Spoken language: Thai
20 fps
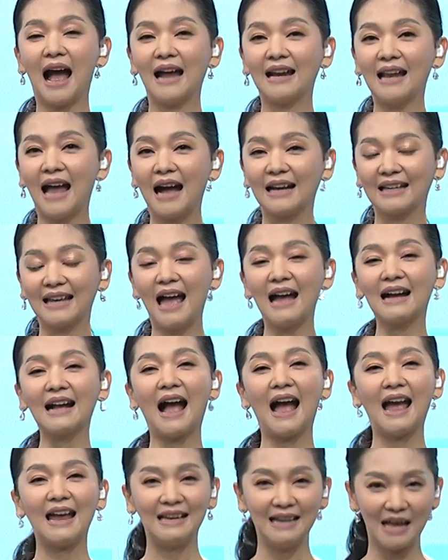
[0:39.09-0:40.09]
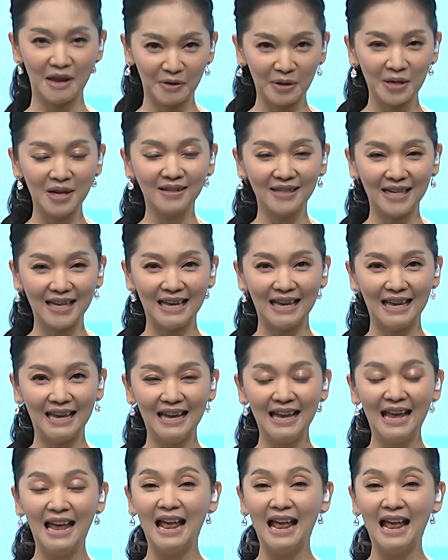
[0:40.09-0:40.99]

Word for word: หาทางแก้ไขในเรื่องนี้